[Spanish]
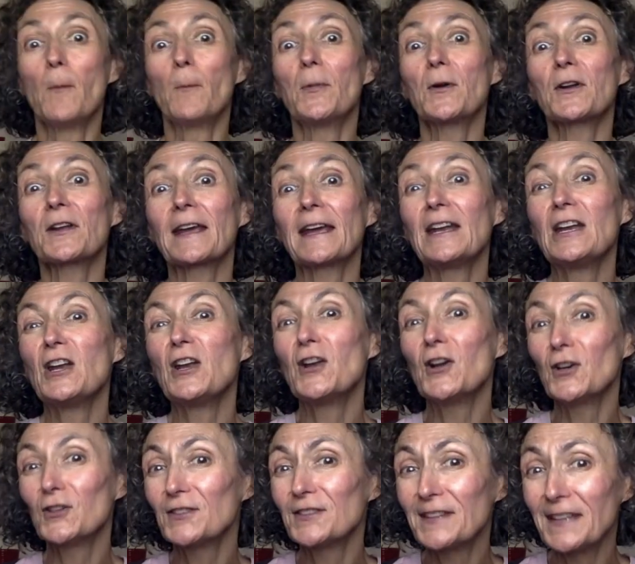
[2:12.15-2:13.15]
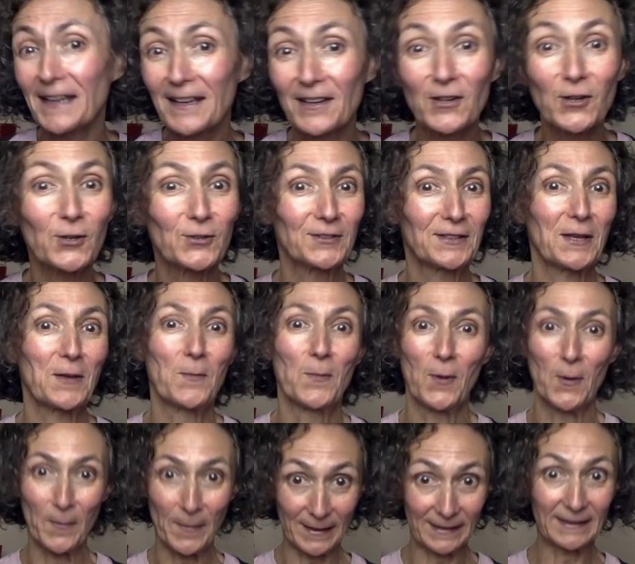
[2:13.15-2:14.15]
porque no tengo
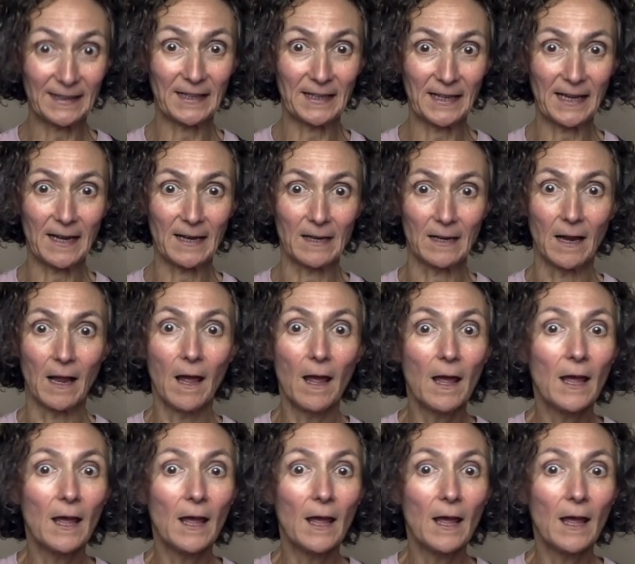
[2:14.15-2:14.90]
tiempo material